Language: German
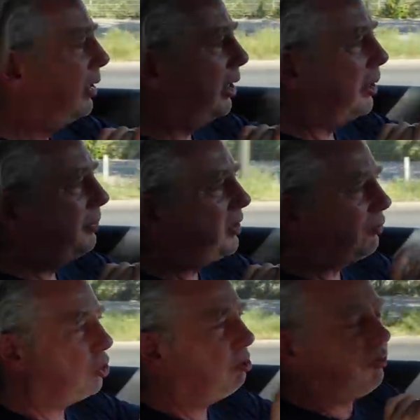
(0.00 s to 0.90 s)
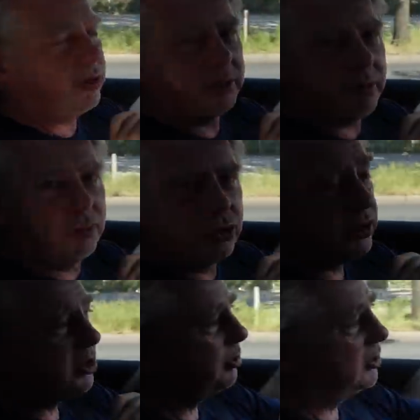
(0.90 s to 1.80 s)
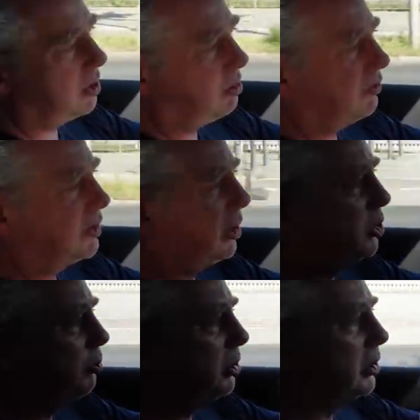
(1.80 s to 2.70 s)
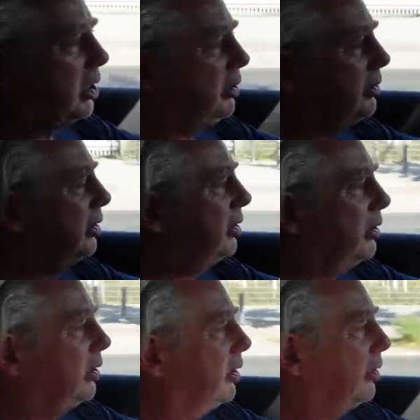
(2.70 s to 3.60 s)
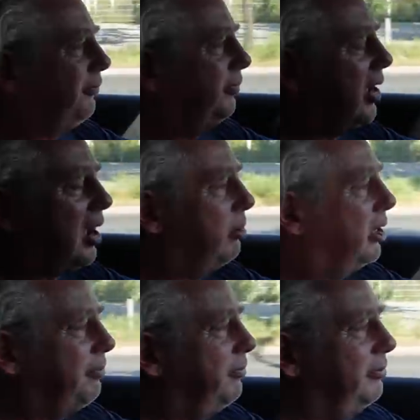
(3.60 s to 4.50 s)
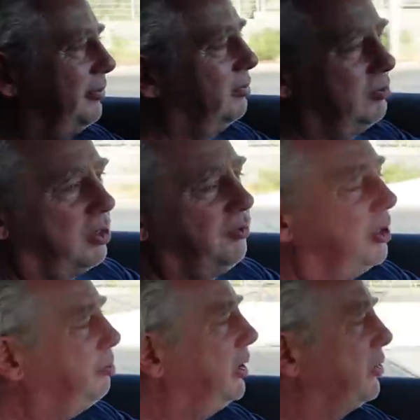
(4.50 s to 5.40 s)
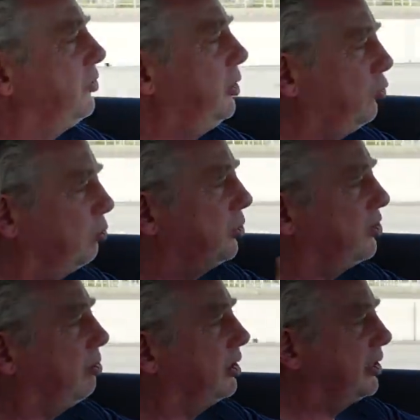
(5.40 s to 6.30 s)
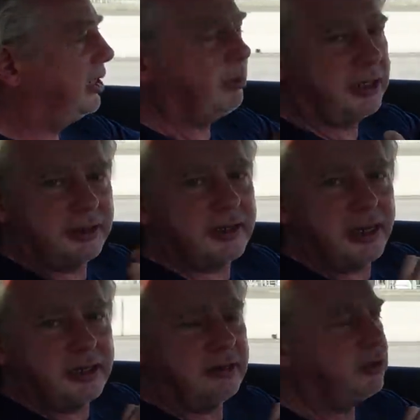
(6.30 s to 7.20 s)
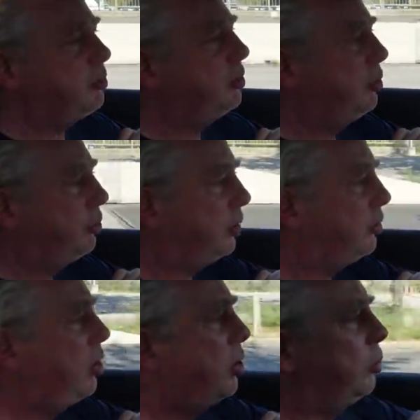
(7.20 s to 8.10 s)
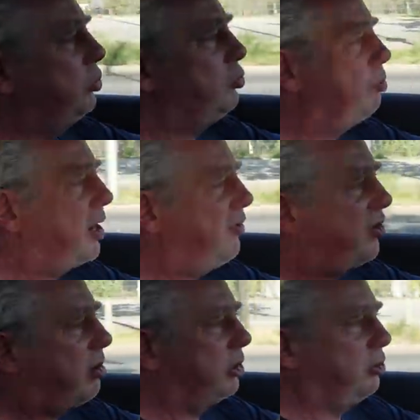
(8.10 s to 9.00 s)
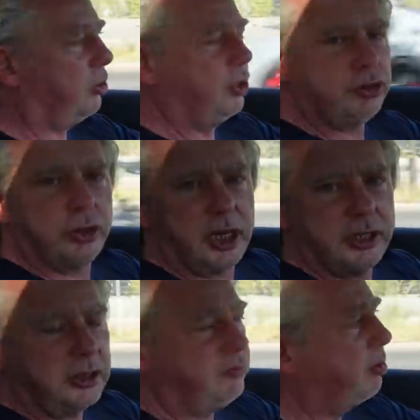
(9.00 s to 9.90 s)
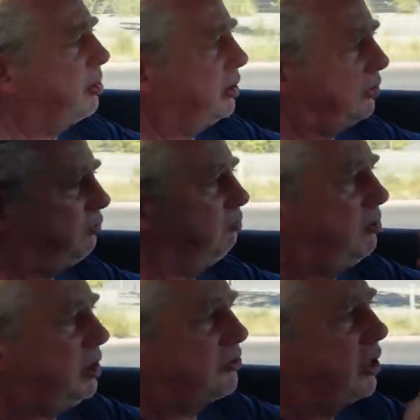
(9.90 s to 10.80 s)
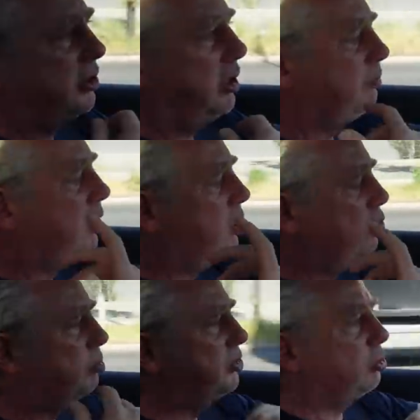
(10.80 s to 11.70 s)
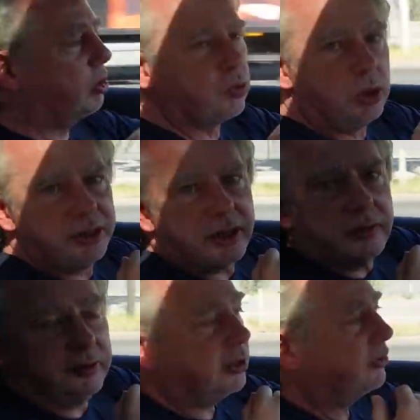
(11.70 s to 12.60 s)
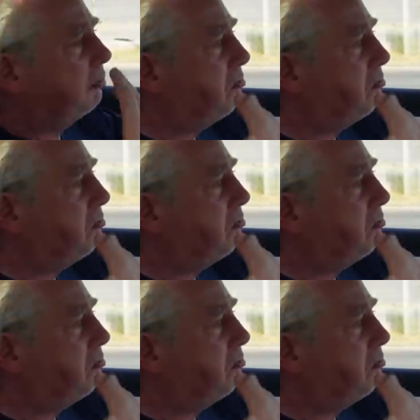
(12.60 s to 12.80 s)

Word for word: Ähm, da würde ich mir vielleicht mal wünschen, dass man selber was einspielen kann. Ähm, aber gefällt mir jetzt nicht so, muss aber sein. Aber das ist das Einzige, was man hier hört und so ein paar Fahrbahngeräusche, halt eben, wenn man jetzt, wie jetzt gerade eben, so ein bisschen über den Gullideckel fährt